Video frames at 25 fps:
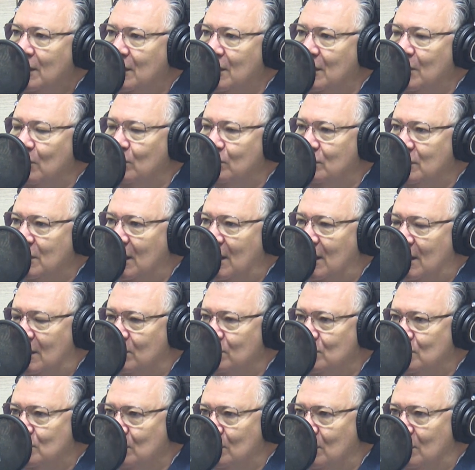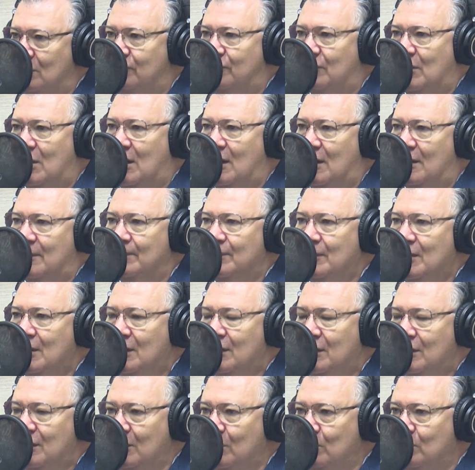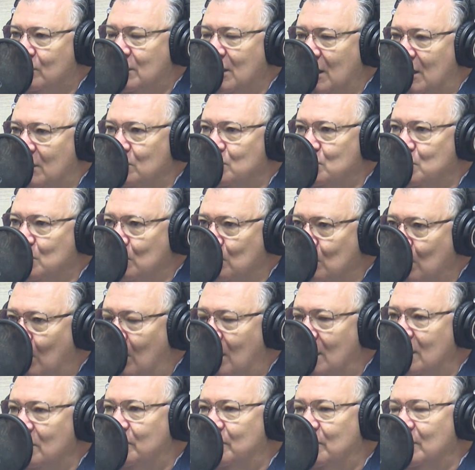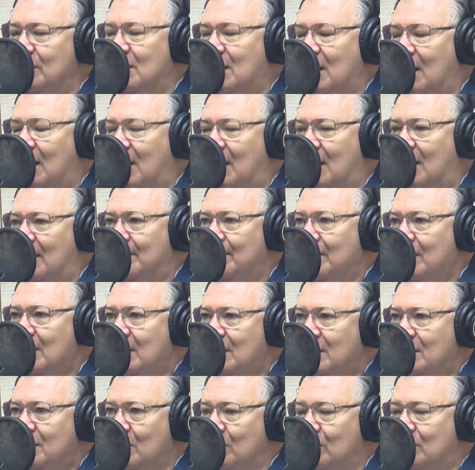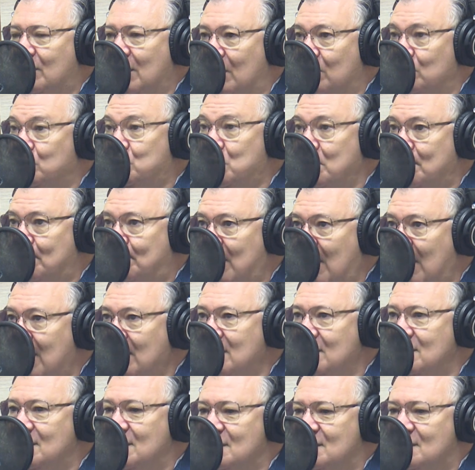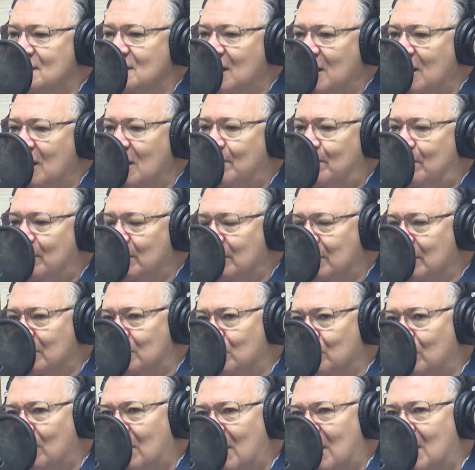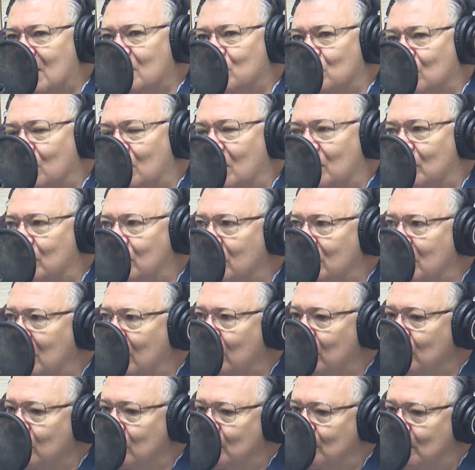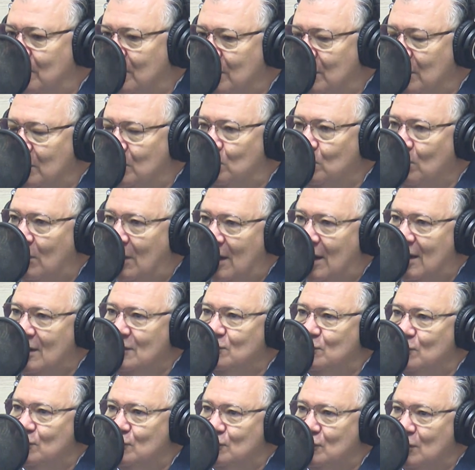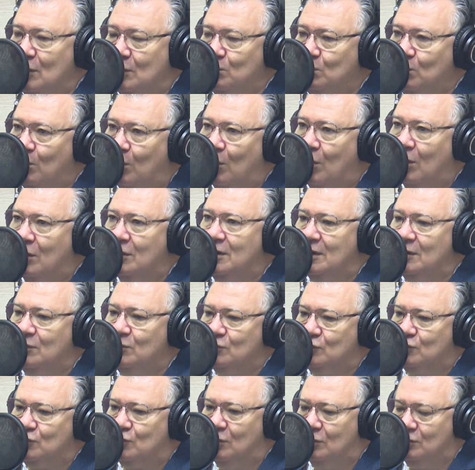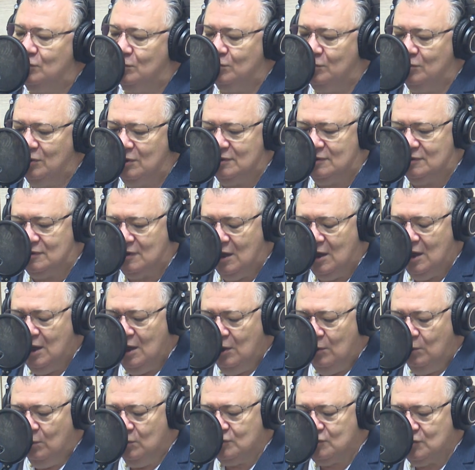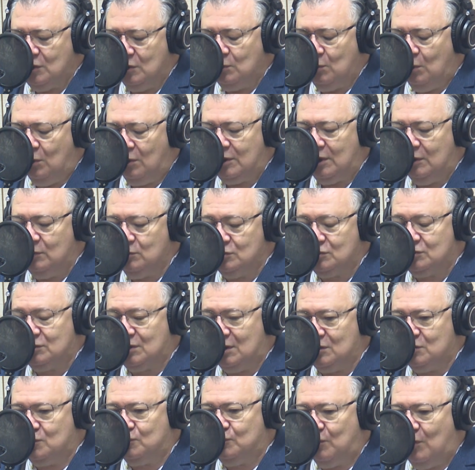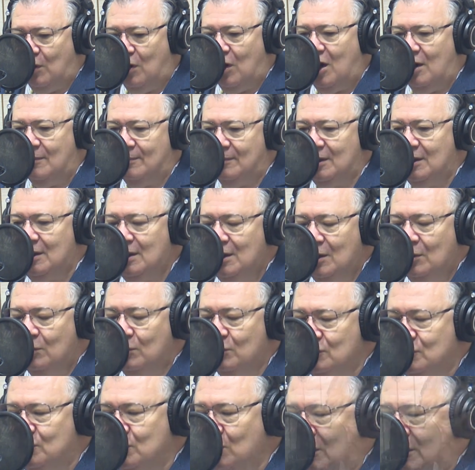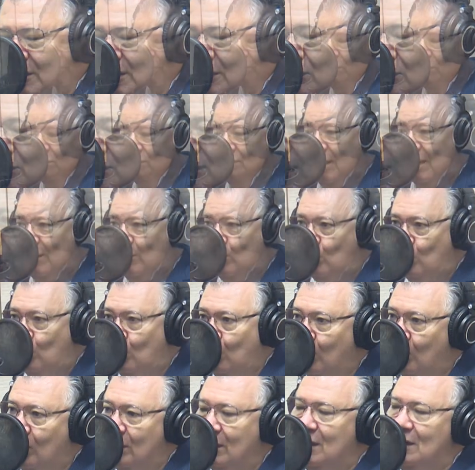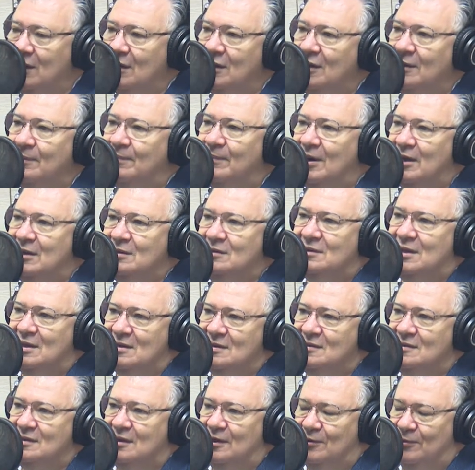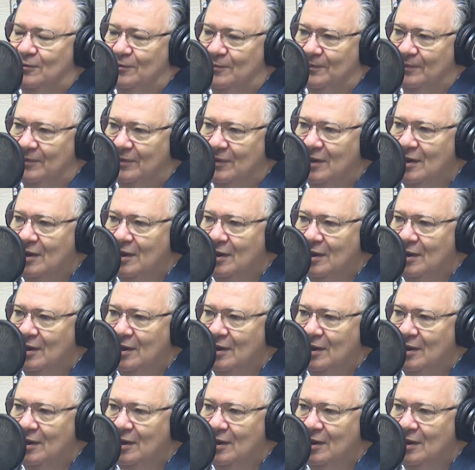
eu quero te louvar eu quero te glorificar, e eu quero te bendizer, porque tu és o nosso Deus, porque tu és o Senhor que nos conduz, o Senhor que nos transforma, o Senhor que nos dá cura e libertação.